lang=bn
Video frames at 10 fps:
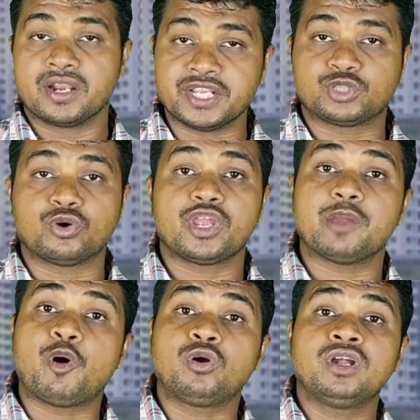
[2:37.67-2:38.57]
নিত
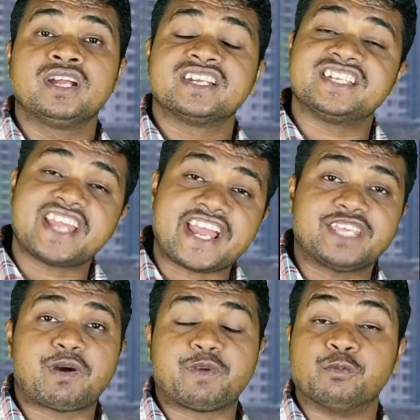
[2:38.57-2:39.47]
এবং ঠিক
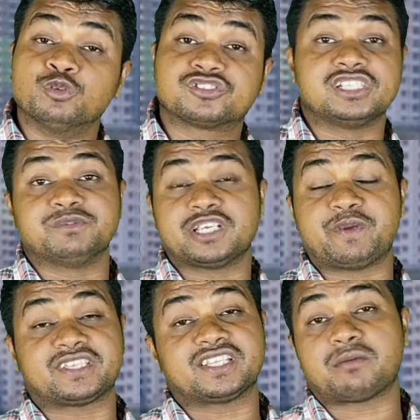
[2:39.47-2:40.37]
একইভাবে মুসলিম যে
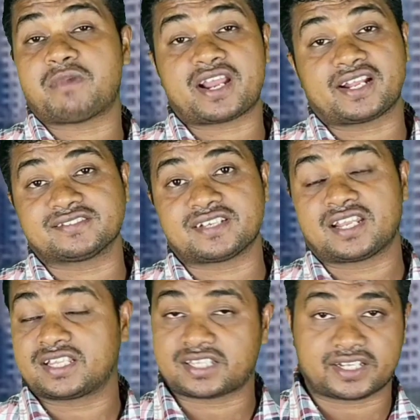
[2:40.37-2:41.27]
ব্যক্তিটা মারা গেছে
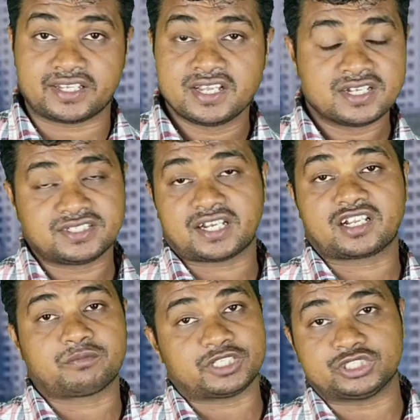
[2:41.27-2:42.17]
আল্লাহ তাকে
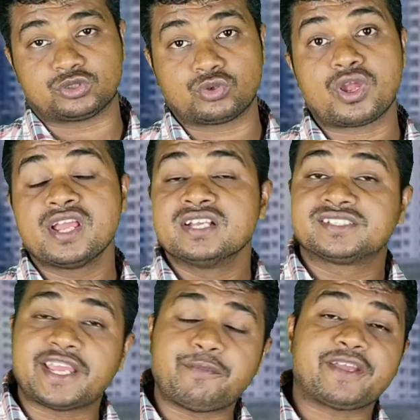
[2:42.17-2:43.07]
জান্নাতবাসী করুক
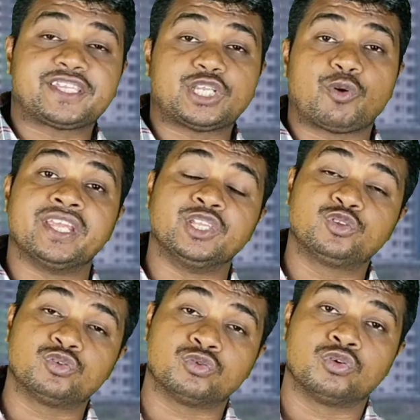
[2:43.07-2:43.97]
সেই ব্যক্তিটাও এই
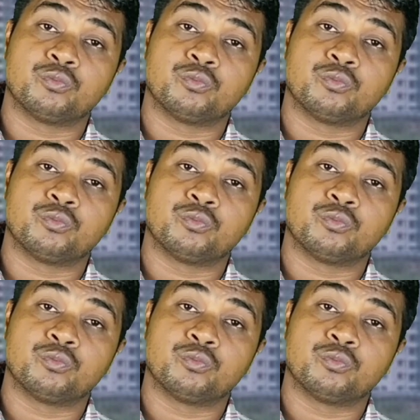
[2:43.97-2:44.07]
হিন্দু